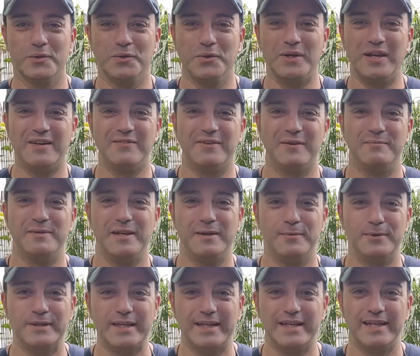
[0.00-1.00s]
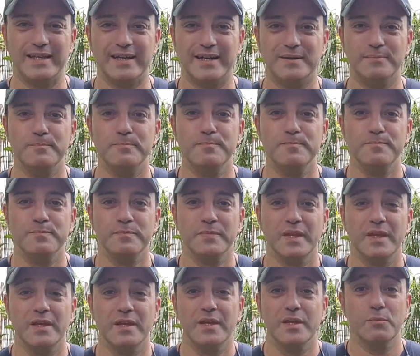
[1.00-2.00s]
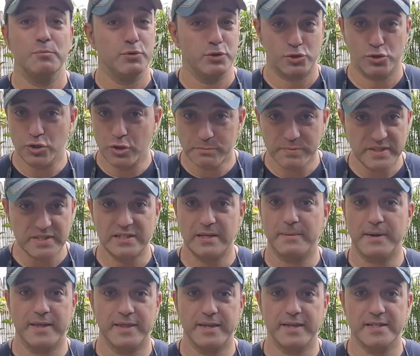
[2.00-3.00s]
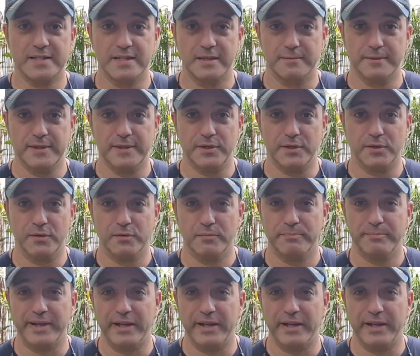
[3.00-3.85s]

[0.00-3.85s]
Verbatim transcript: Hola familia botánica. Pues no pensaba hacer este vídeo,